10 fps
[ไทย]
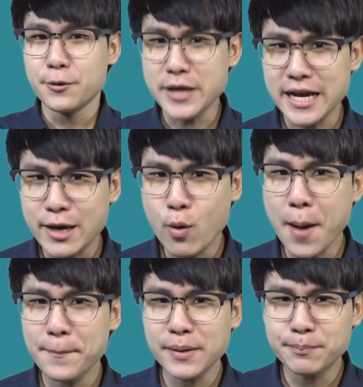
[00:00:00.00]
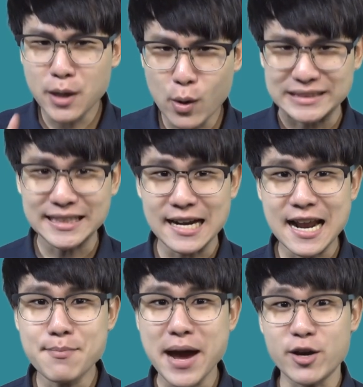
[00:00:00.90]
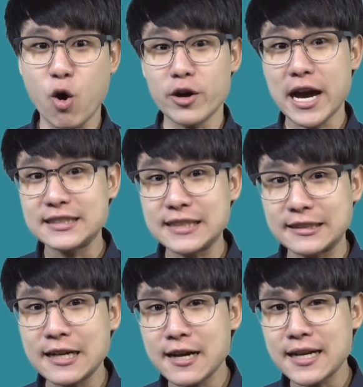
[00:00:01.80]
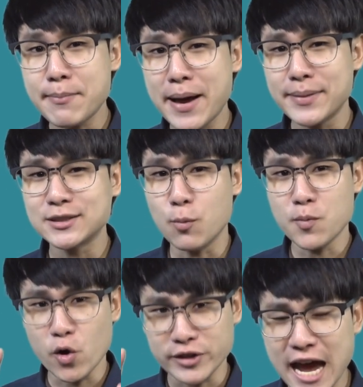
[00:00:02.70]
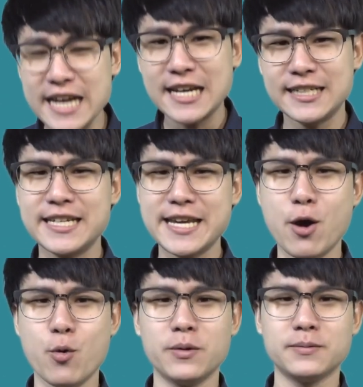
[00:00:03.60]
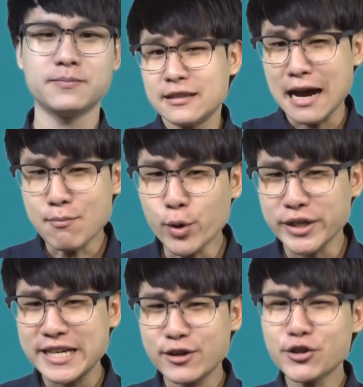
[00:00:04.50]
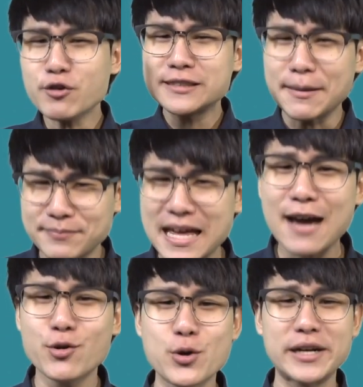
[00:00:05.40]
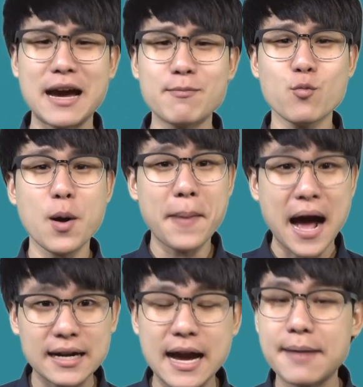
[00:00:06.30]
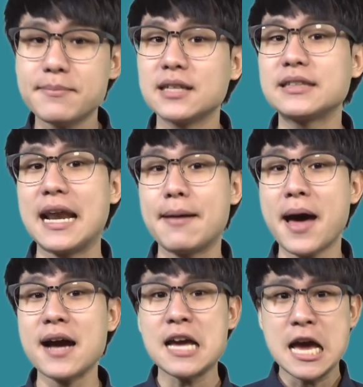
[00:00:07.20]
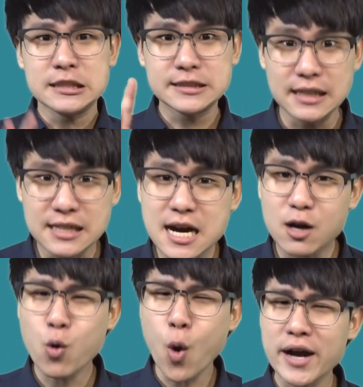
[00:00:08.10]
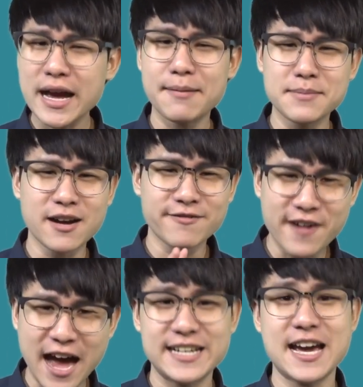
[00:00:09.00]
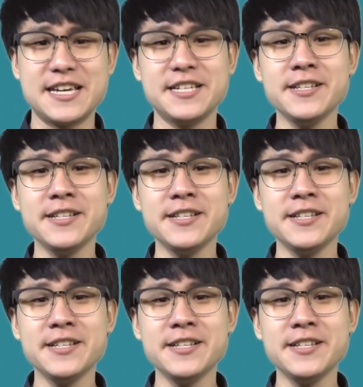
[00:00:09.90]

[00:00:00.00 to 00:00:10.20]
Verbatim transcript: เรียกได้ว่าเป็นประวัติศาสตร์หน้าใหม่ของการจัดตั้งรัฐบาลผสมของไทยเลยทีเดียวทั้งหมดนี้ก็ต้องจับตาดูกันครับว่าพรรคการเมืองแต่ละพรรคจะเลือกขั้วการเมืองฝ่ายไหน